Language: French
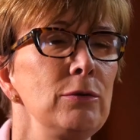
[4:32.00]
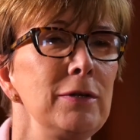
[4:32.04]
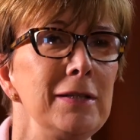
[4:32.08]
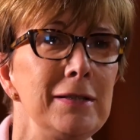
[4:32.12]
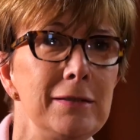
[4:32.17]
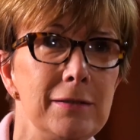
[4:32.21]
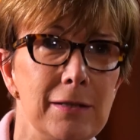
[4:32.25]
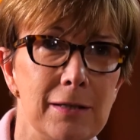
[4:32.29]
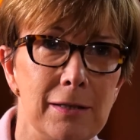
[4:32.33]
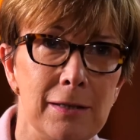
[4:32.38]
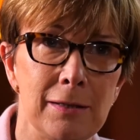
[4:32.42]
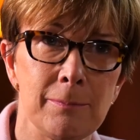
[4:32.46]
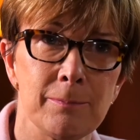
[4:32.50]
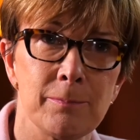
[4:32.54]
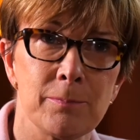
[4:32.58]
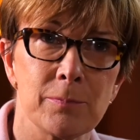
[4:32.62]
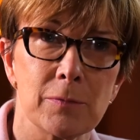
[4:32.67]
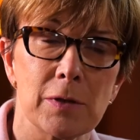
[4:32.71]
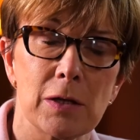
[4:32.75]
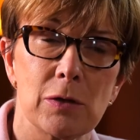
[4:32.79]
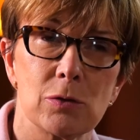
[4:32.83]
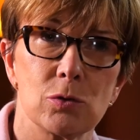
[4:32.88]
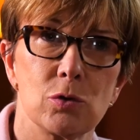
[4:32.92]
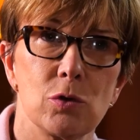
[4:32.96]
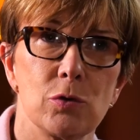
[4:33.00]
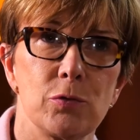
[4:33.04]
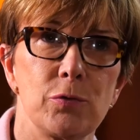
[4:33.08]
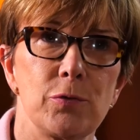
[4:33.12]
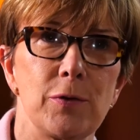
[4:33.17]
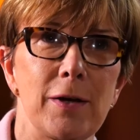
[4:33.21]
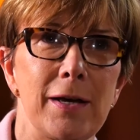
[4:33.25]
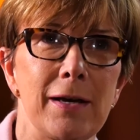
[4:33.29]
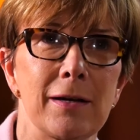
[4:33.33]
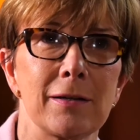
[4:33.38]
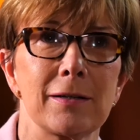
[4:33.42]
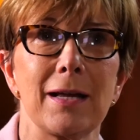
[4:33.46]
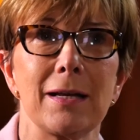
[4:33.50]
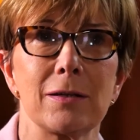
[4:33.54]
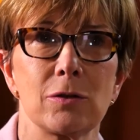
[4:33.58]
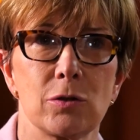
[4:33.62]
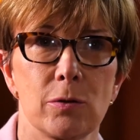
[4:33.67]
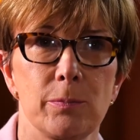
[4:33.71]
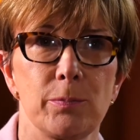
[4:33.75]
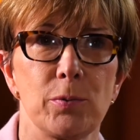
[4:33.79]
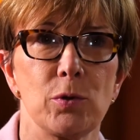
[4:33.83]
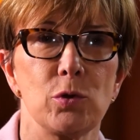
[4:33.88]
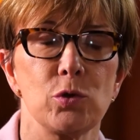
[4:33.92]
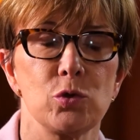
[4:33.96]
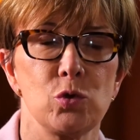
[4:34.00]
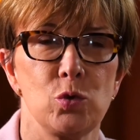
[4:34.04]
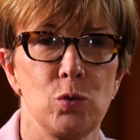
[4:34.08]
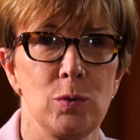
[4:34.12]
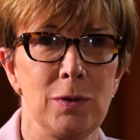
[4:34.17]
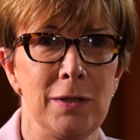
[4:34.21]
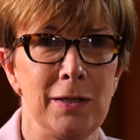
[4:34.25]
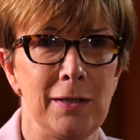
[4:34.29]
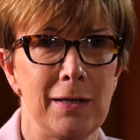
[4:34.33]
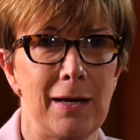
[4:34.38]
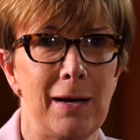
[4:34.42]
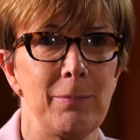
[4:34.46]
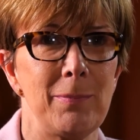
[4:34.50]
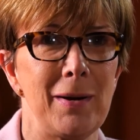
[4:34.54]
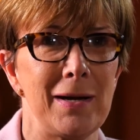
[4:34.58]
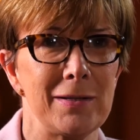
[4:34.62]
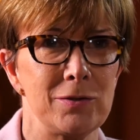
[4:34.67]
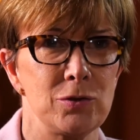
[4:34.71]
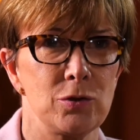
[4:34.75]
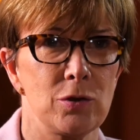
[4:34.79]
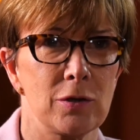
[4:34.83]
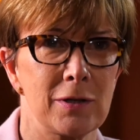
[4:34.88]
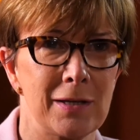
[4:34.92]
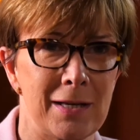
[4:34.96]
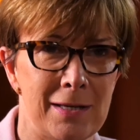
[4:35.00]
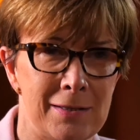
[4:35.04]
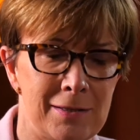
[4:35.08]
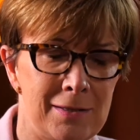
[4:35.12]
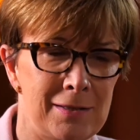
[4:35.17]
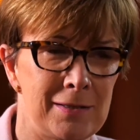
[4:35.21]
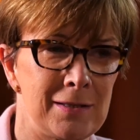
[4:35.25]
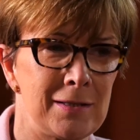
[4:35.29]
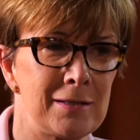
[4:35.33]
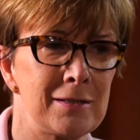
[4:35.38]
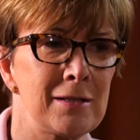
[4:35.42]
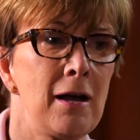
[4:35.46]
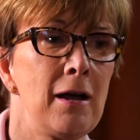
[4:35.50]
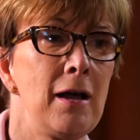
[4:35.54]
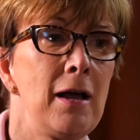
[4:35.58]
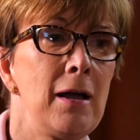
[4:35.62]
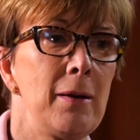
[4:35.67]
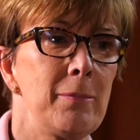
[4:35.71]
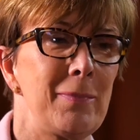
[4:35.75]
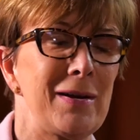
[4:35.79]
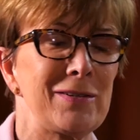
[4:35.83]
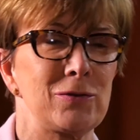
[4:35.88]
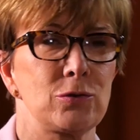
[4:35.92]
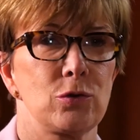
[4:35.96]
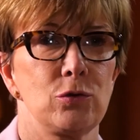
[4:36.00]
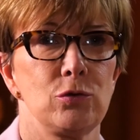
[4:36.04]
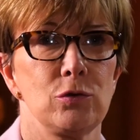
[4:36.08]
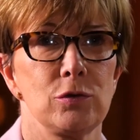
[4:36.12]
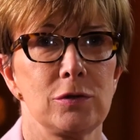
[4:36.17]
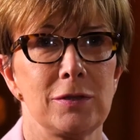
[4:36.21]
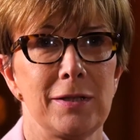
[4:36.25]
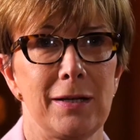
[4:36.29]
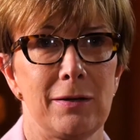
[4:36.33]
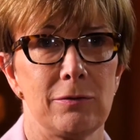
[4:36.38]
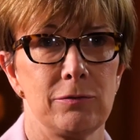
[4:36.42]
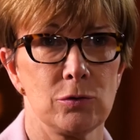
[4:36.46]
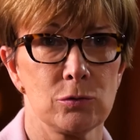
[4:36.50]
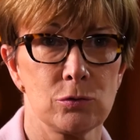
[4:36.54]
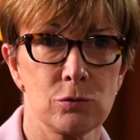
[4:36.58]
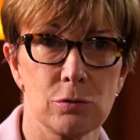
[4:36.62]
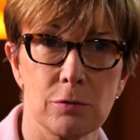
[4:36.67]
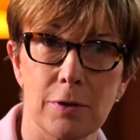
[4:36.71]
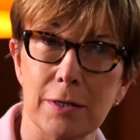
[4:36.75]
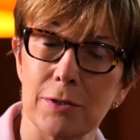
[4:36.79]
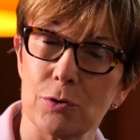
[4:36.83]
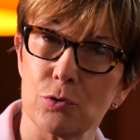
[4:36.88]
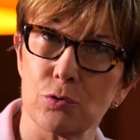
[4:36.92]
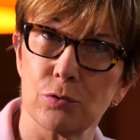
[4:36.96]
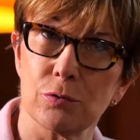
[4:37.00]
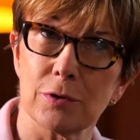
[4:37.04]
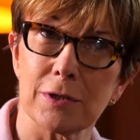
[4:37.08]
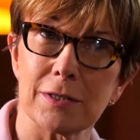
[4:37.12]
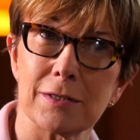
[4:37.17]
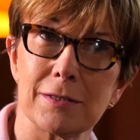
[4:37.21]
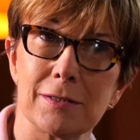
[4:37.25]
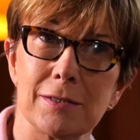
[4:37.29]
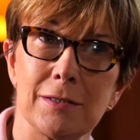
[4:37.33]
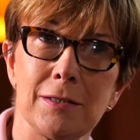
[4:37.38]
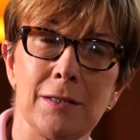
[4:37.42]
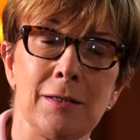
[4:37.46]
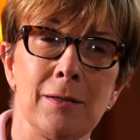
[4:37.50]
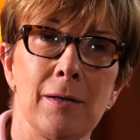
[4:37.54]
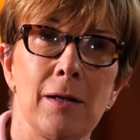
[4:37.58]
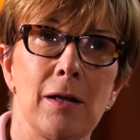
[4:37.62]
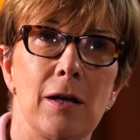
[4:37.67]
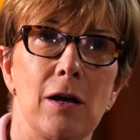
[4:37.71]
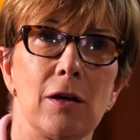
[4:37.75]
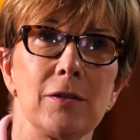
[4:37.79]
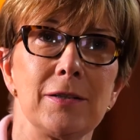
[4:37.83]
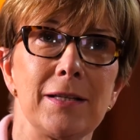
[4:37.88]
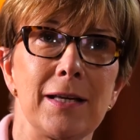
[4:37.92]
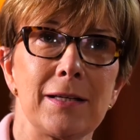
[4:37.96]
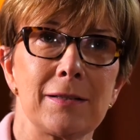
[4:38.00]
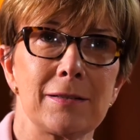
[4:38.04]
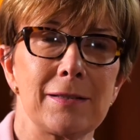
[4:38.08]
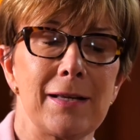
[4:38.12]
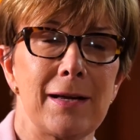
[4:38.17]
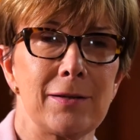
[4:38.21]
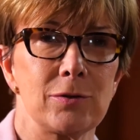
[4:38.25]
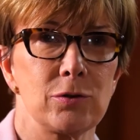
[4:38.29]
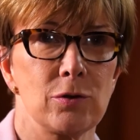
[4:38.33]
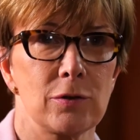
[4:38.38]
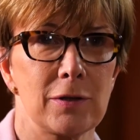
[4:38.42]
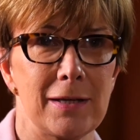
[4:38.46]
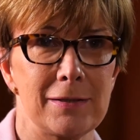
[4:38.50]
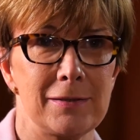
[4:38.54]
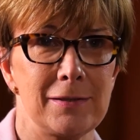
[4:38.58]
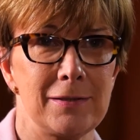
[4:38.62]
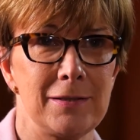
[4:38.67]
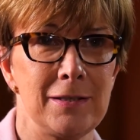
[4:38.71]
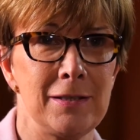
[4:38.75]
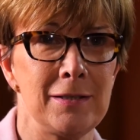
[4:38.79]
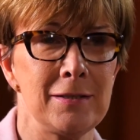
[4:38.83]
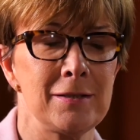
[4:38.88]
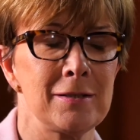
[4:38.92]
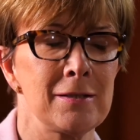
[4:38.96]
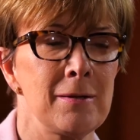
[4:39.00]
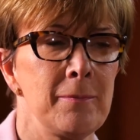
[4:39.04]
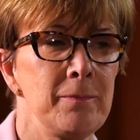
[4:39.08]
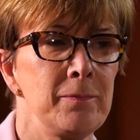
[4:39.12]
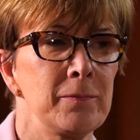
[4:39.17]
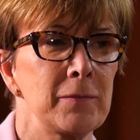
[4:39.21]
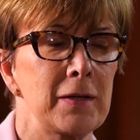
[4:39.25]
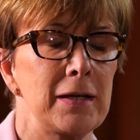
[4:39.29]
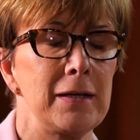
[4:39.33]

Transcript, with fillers: eu l'idée de faire quelques produits à base de cassis, parce que nous servons tous les jours ici un hectare de cassis